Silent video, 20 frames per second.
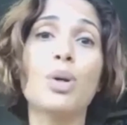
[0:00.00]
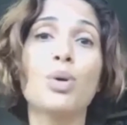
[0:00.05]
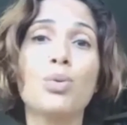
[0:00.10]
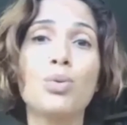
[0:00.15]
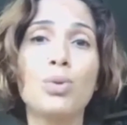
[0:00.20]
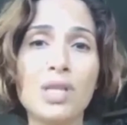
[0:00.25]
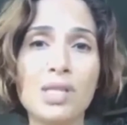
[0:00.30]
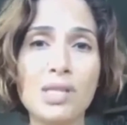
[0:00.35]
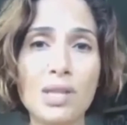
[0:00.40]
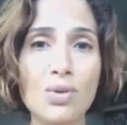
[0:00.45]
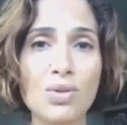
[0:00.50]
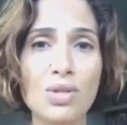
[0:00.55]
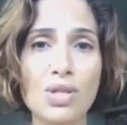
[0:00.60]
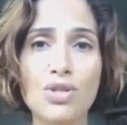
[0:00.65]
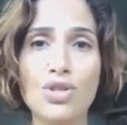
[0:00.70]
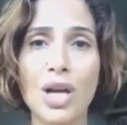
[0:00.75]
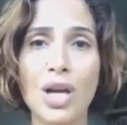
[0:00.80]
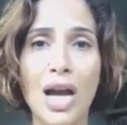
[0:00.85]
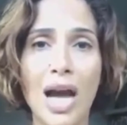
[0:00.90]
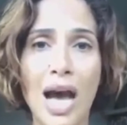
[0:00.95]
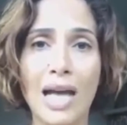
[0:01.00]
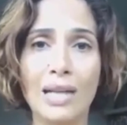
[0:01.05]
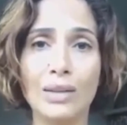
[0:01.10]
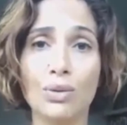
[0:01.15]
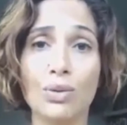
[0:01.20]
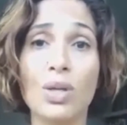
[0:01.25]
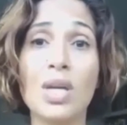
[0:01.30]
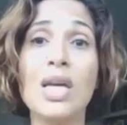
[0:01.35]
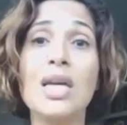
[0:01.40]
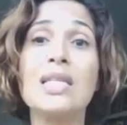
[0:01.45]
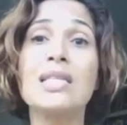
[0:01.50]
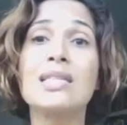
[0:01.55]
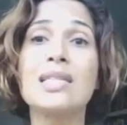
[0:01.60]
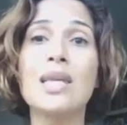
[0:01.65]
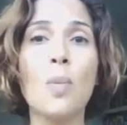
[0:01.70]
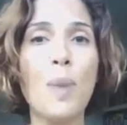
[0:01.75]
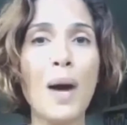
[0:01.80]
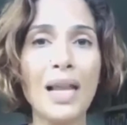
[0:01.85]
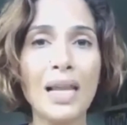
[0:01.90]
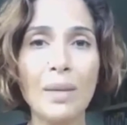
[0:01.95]
procure seu sindicato,
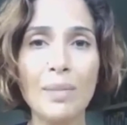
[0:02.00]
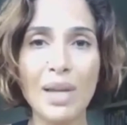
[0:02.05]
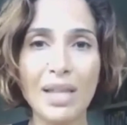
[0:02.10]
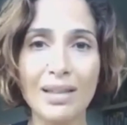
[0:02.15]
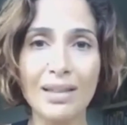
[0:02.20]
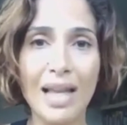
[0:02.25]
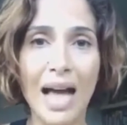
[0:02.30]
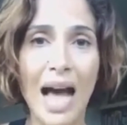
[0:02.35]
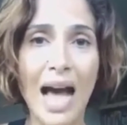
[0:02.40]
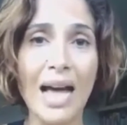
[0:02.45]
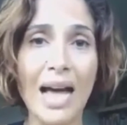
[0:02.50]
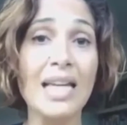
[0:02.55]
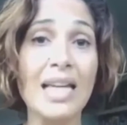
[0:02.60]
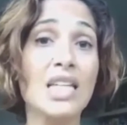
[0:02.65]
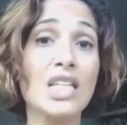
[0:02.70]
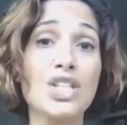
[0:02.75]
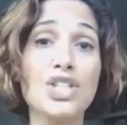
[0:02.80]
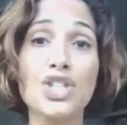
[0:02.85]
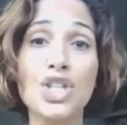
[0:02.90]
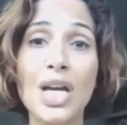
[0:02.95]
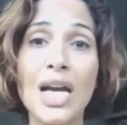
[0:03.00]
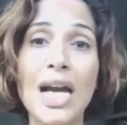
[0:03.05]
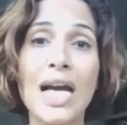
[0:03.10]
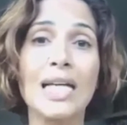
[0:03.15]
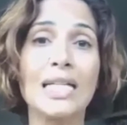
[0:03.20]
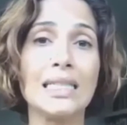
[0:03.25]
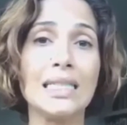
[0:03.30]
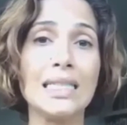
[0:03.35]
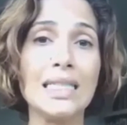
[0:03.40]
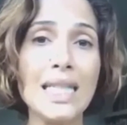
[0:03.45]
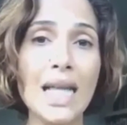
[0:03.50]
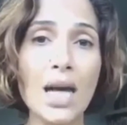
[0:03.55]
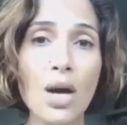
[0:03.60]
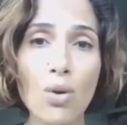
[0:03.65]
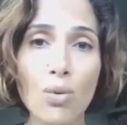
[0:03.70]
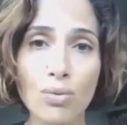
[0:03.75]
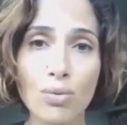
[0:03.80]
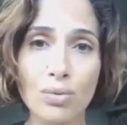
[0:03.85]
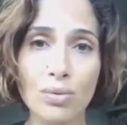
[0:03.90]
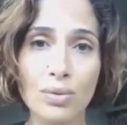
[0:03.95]
seu parlamentar e diga
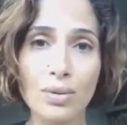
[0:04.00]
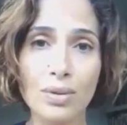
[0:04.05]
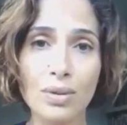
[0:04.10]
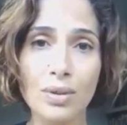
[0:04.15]
não.